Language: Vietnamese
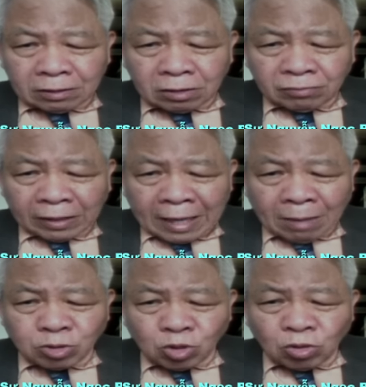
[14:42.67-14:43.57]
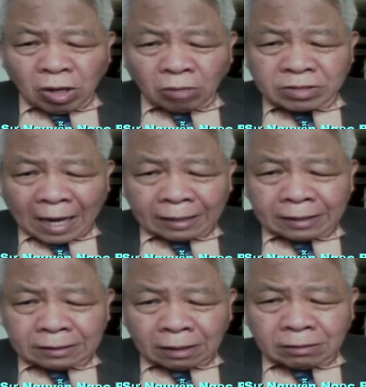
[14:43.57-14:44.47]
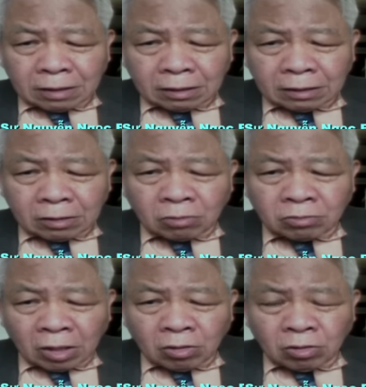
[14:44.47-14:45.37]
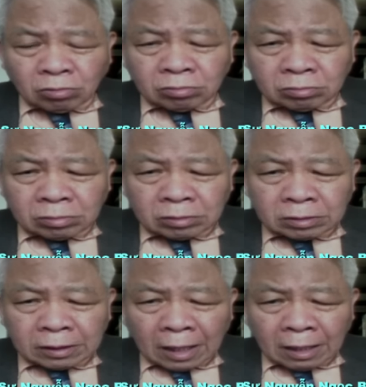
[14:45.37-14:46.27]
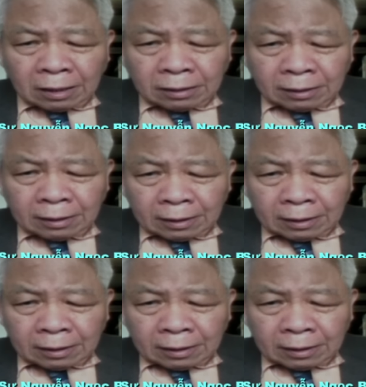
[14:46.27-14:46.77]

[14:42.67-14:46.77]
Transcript: ừ, Việt Nam dù cộng sản đi chăng nữa thì cũng đã có lúc ừ, đã